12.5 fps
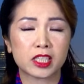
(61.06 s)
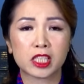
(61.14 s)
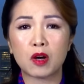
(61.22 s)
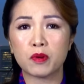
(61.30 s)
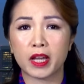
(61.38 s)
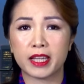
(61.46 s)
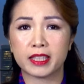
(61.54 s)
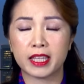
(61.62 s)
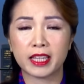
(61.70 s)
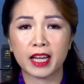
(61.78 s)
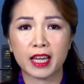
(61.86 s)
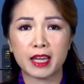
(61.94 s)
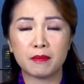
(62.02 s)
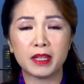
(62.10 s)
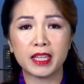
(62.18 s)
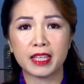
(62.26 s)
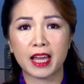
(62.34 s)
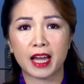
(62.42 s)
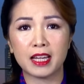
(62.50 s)
sau này thì các em
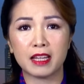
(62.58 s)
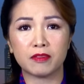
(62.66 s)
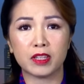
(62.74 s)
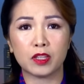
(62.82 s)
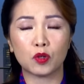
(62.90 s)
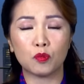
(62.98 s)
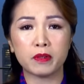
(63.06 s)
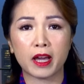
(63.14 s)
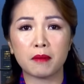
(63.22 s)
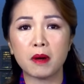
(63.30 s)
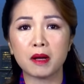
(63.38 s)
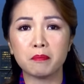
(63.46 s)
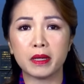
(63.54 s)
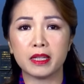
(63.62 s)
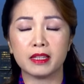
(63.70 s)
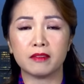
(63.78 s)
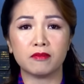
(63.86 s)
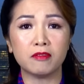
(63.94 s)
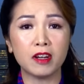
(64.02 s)
lý giải là vì cũng đã bất
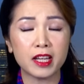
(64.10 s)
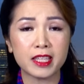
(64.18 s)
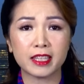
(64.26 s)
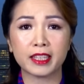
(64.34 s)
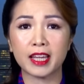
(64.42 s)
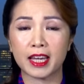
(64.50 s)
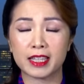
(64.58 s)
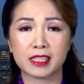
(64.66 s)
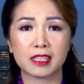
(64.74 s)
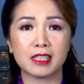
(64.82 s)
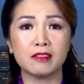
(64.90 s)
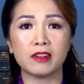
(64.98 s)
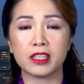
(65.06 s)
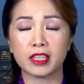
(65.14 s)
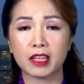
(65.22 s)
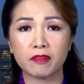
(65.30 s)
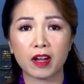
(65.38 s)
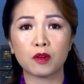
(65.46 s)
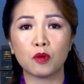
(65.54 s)
bình với những cái hành xử và những cái
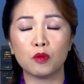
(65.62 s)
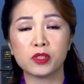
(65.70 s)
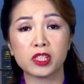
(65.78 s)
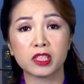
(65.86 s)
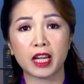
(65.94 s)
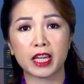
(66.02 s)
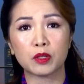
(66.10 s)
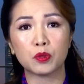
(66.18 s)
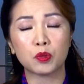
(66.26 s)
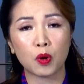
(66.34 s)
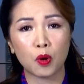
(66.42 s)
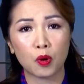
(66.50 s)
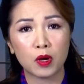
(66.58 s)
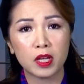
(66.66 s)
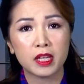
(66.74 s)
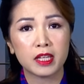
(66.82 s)
phát ngôn trước đây của cô